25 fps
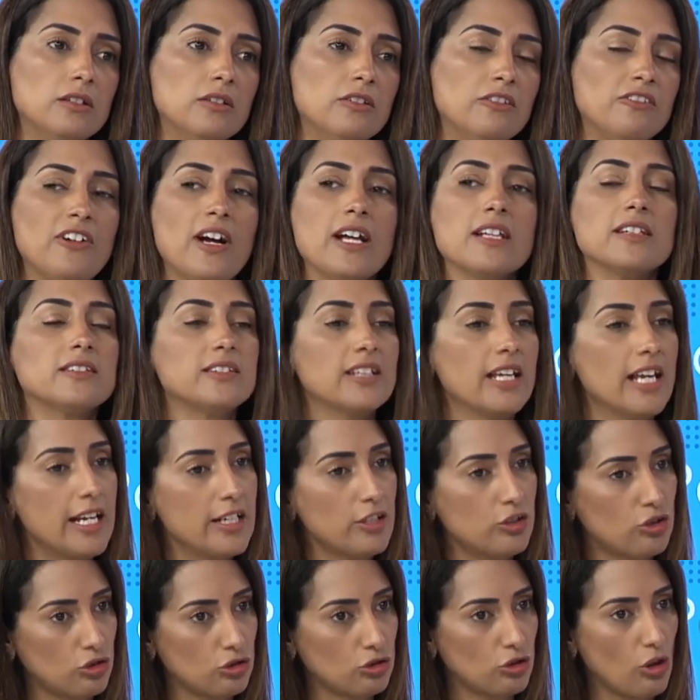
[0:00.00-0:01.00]
fazer a
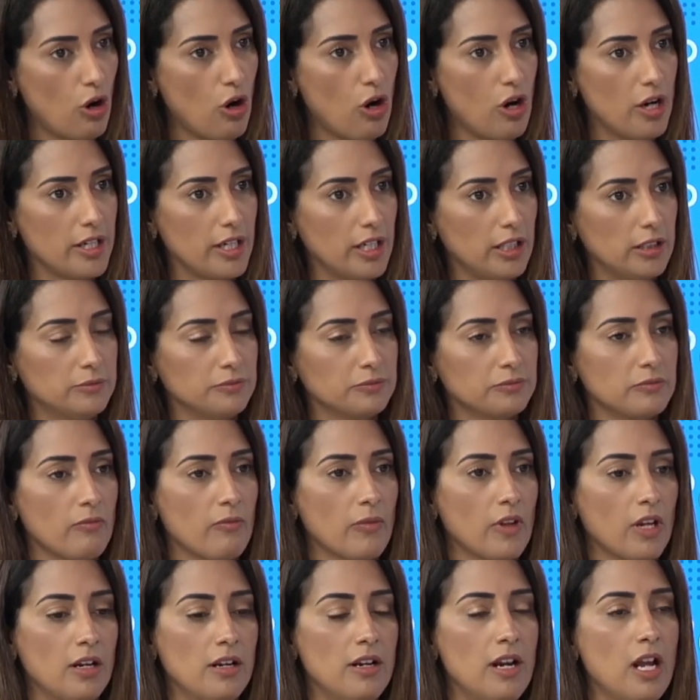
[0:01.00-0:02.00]
história,
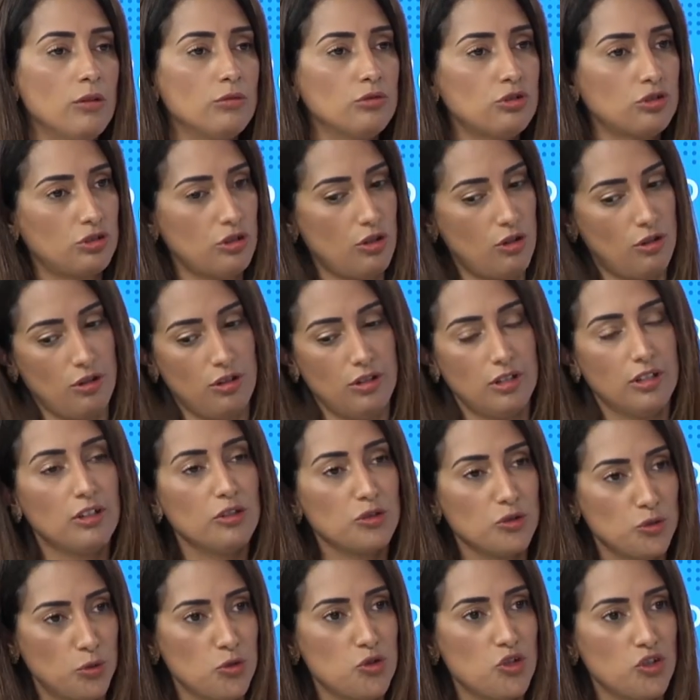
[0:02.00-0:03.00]
não só
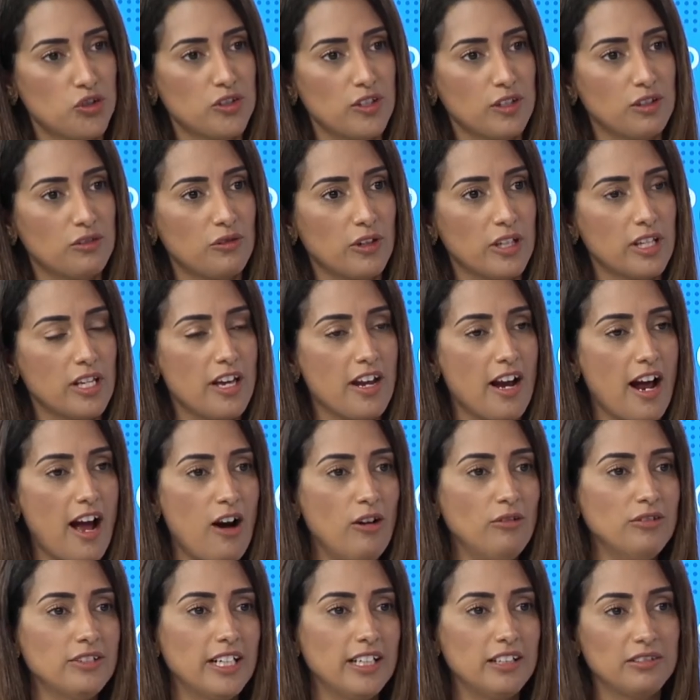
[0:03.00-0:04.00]
do Distrito
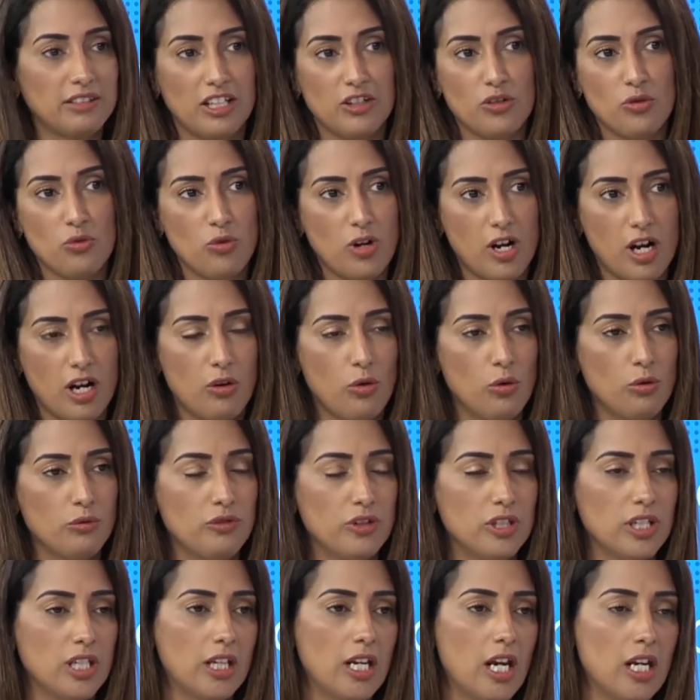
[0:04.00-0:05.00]
Federal, né, que nunca
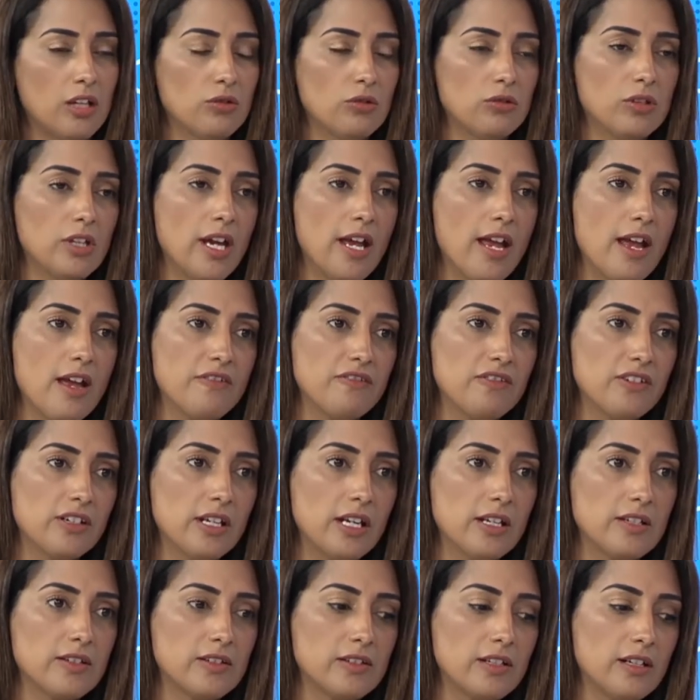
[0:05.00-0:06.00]
houve ninguém do DF
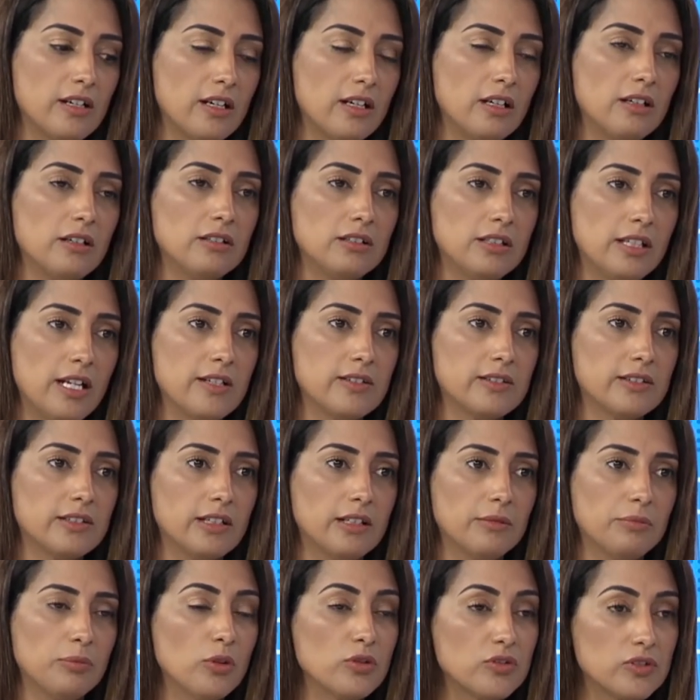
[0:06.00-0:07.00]
nessa,
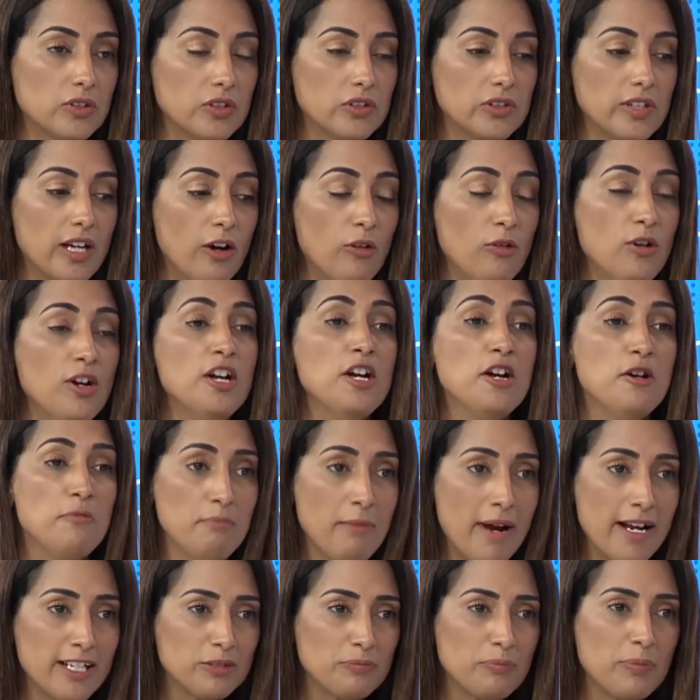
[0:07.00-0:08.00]
nessa posição,
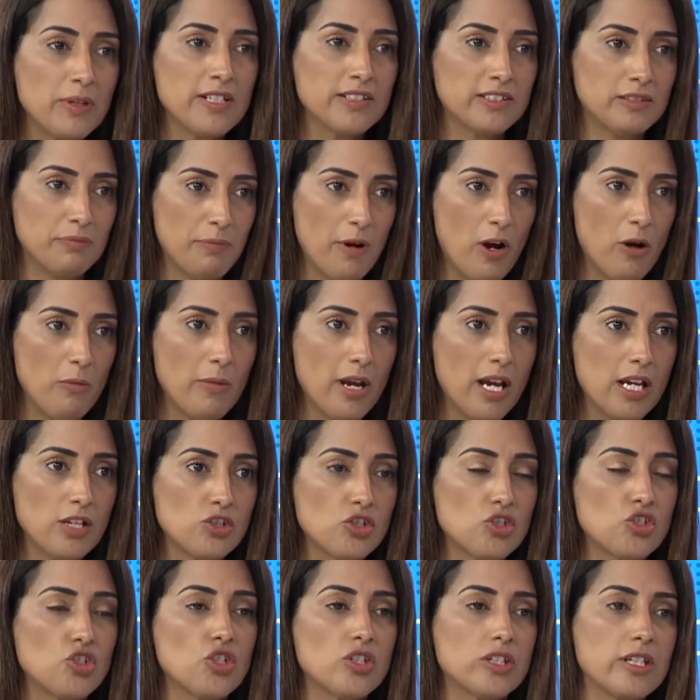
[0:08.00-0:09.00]
mas
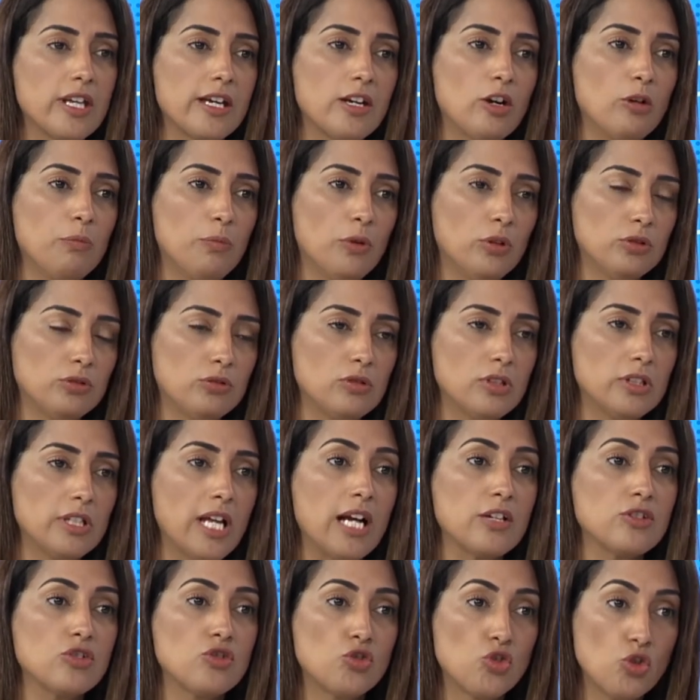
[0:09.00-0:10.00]
principalmente de ter a
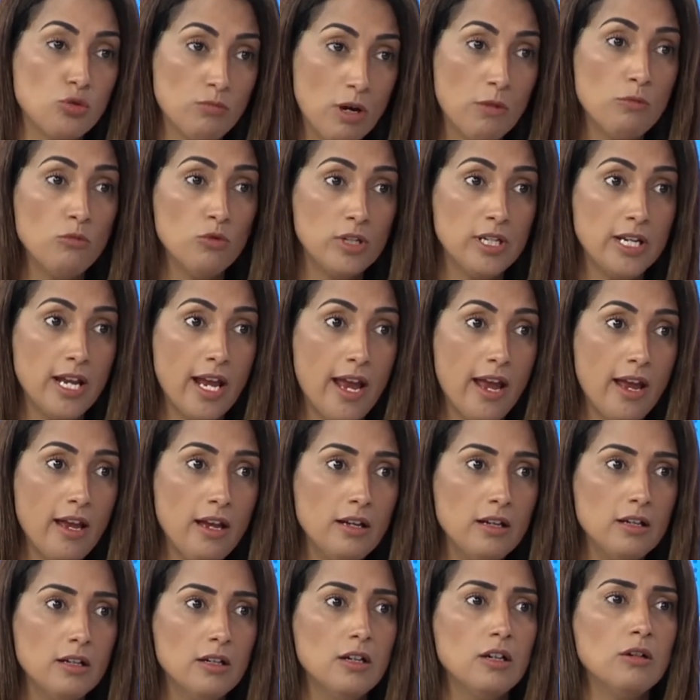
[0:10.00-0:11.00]
oportunidade de uma mulher
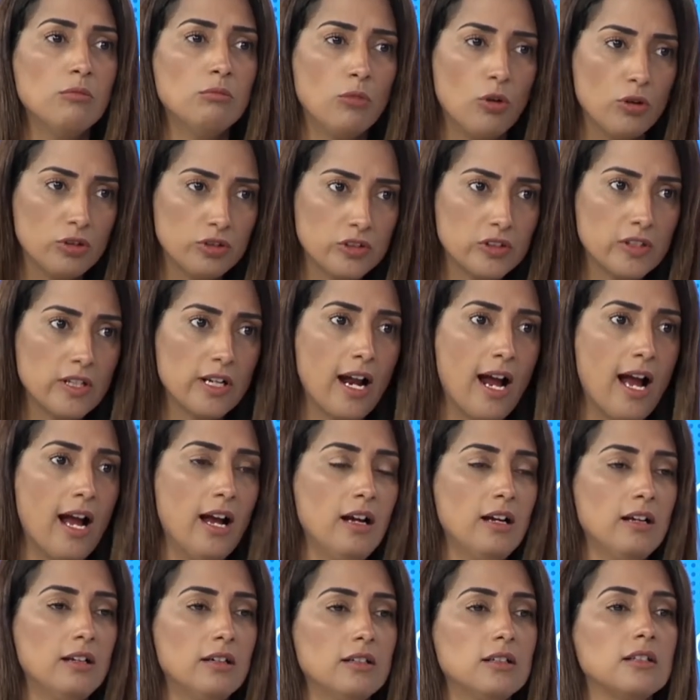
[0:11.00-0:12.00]
mostrar
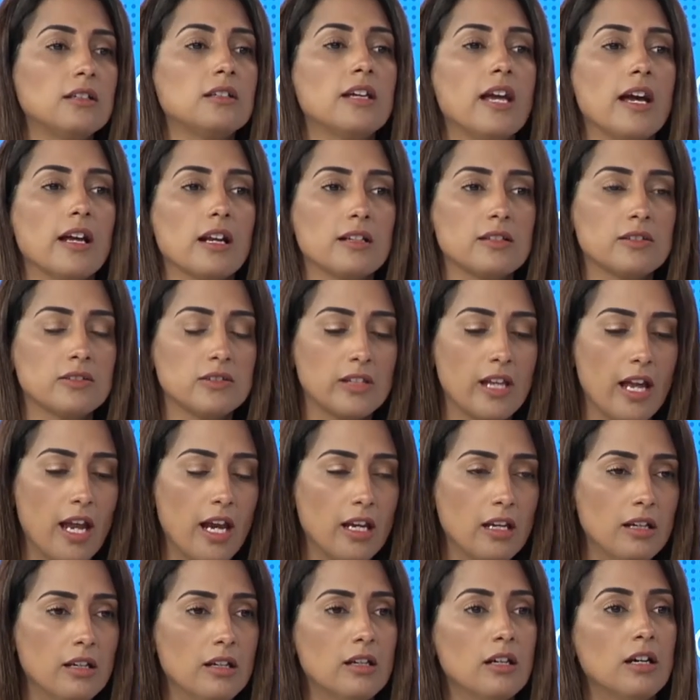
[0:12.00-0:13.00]
que elas
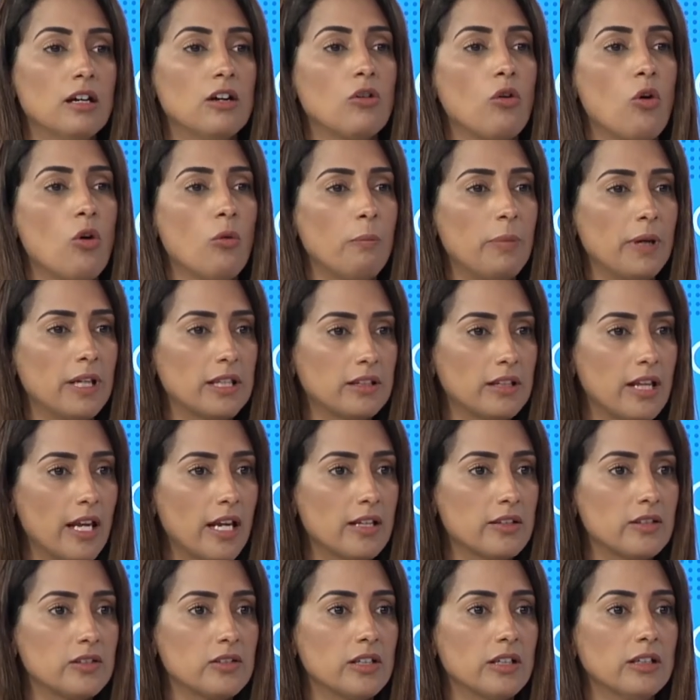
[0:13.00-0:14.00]
têm
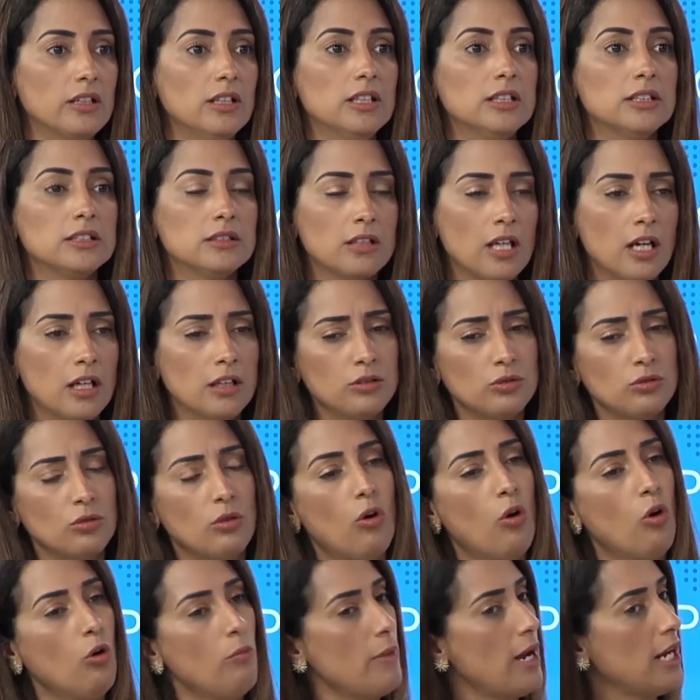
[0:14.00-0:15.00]
competência, tanto
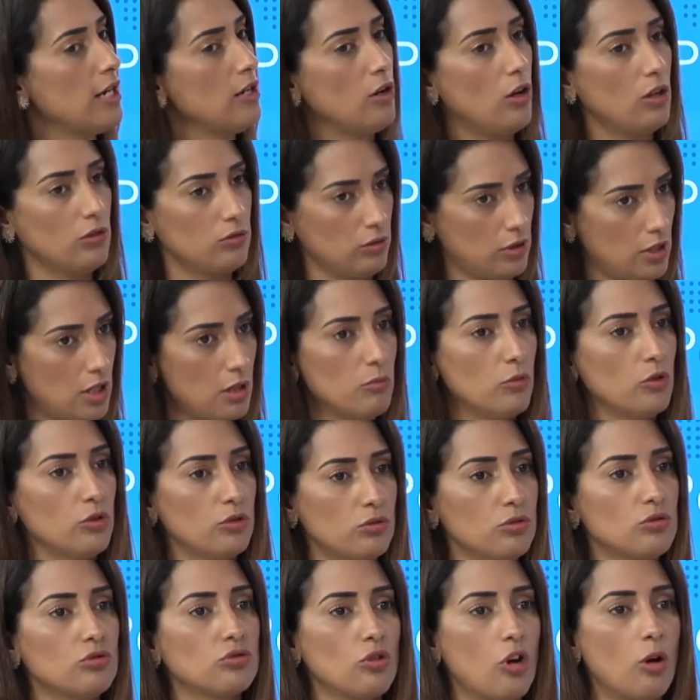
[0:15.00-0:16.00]
ou melhor do que
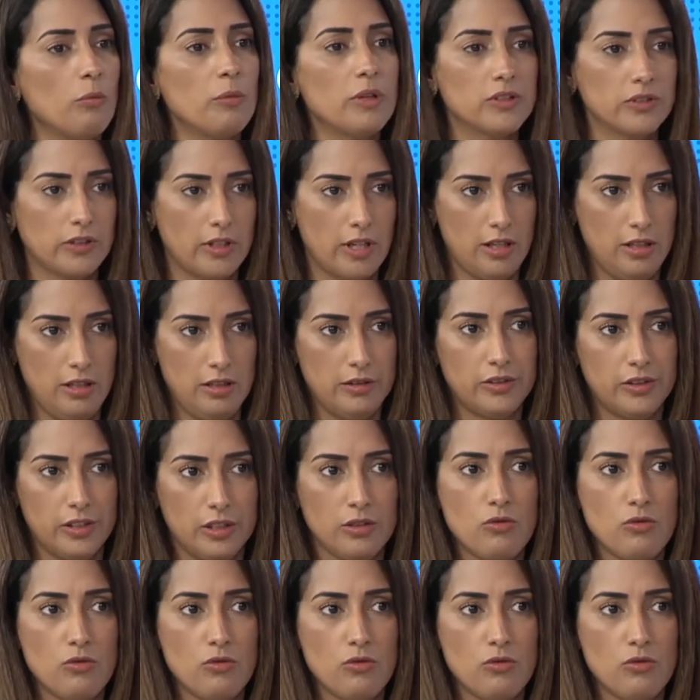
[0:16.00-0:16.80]
muitos homens que ali se